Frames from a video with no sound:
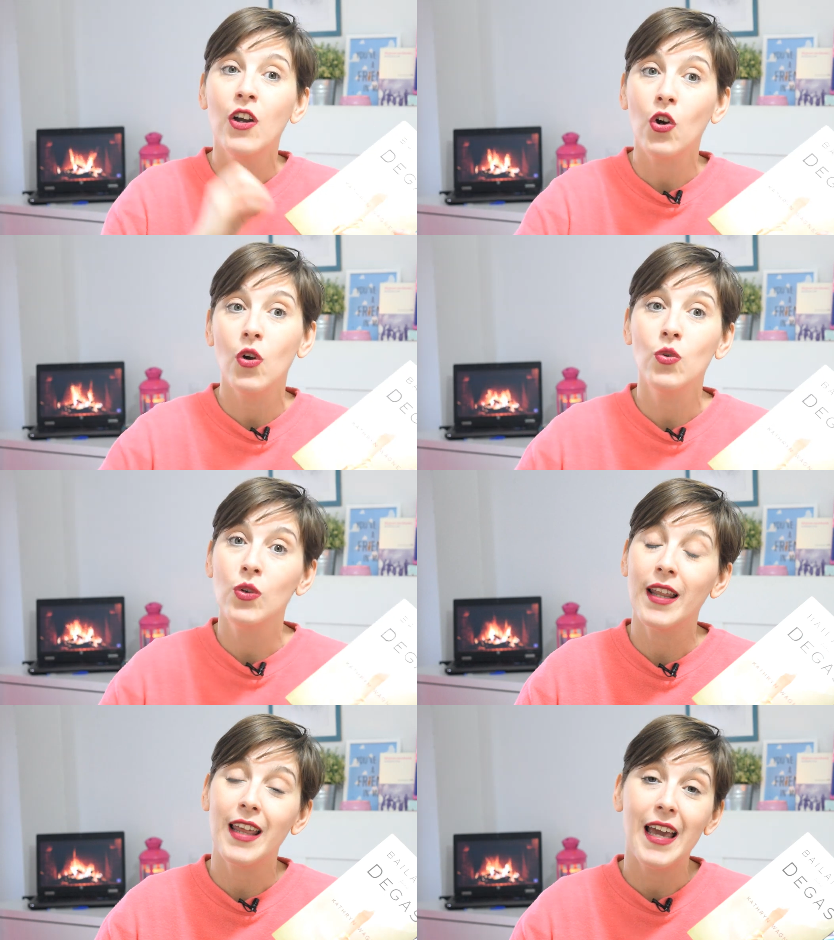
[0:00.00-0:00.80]
con
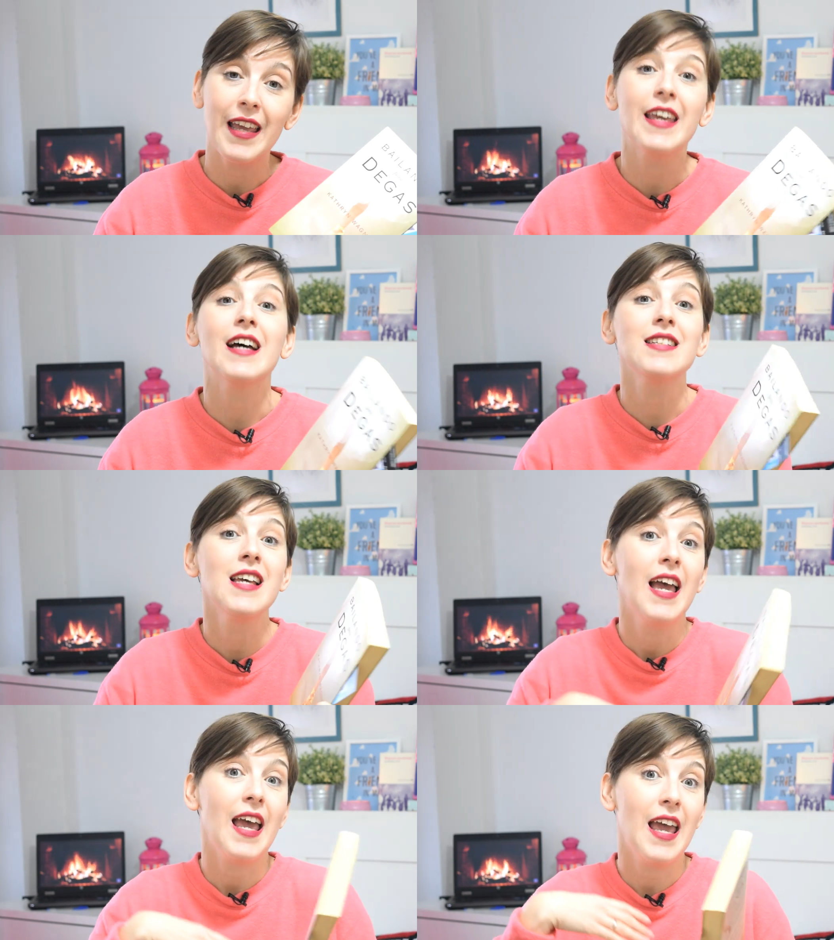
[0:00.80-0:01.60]
una de ellas
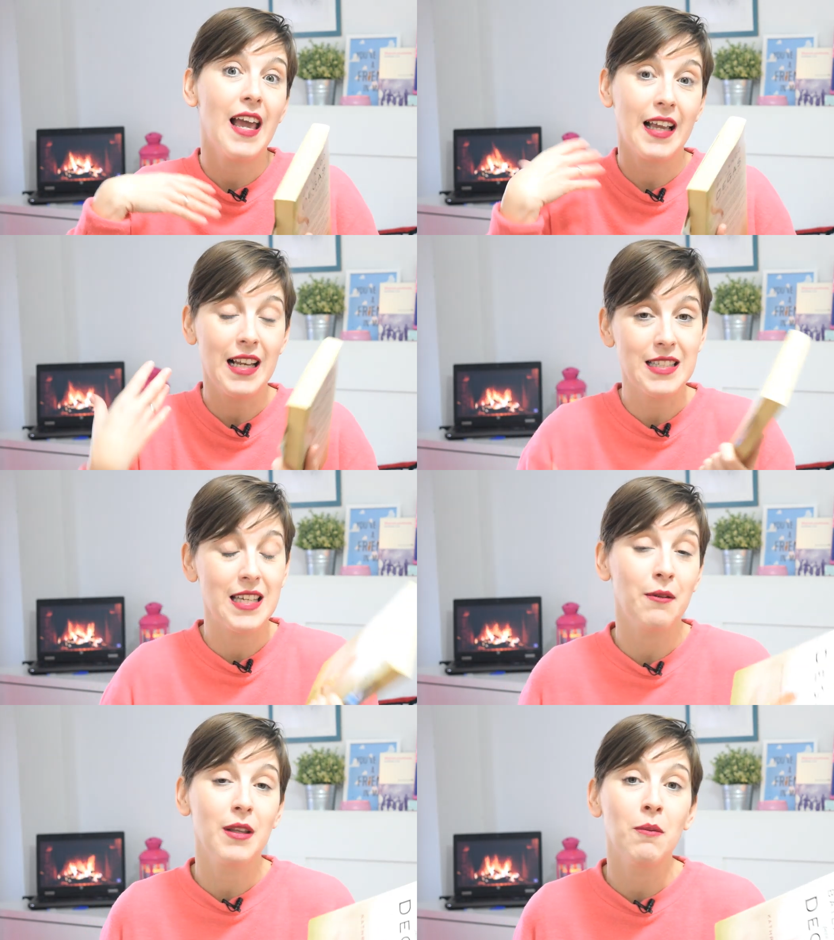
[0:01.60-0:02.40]
eh, que le
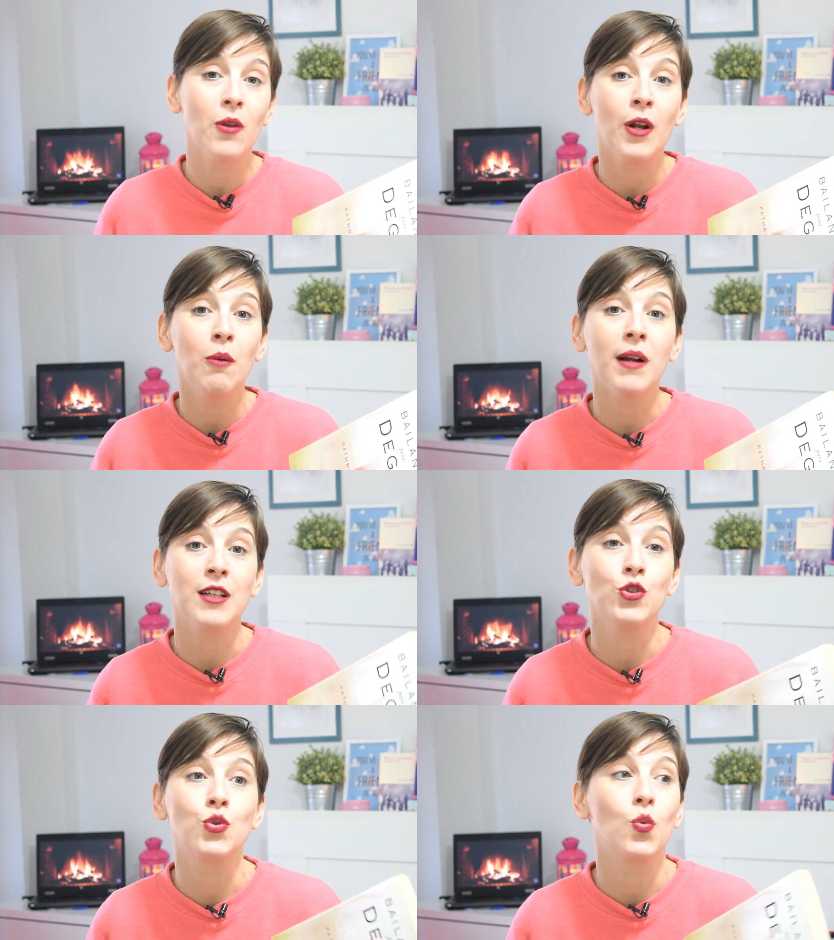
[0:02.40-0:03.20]
sirve de modelo para
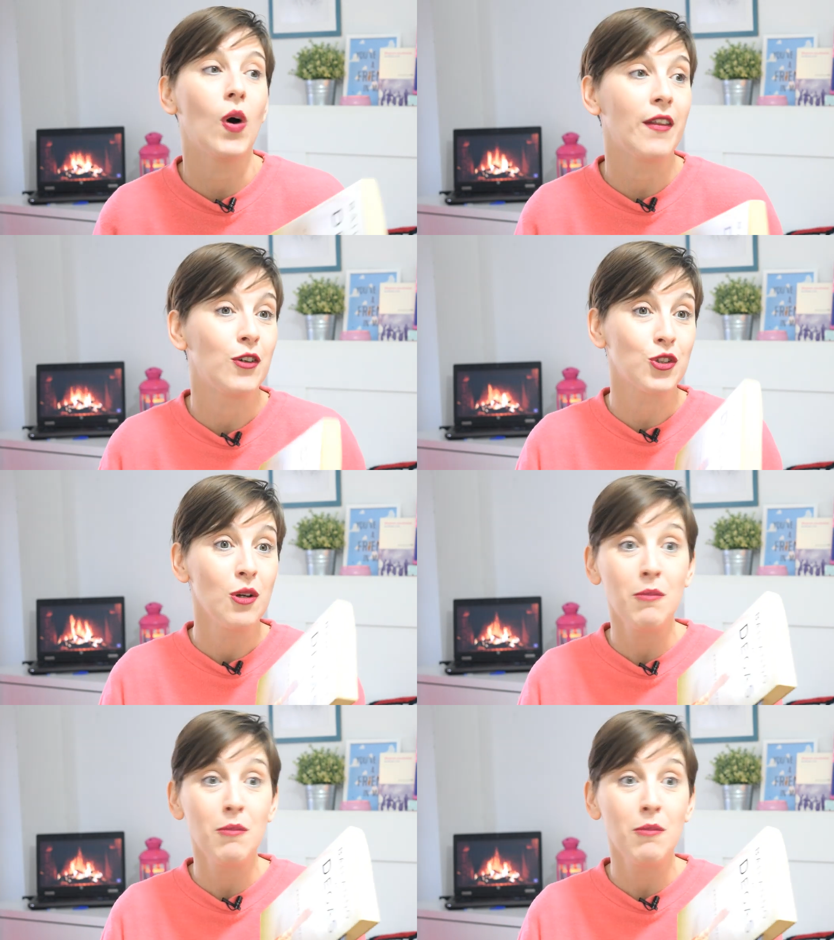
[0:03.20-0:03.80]
sus cuadros.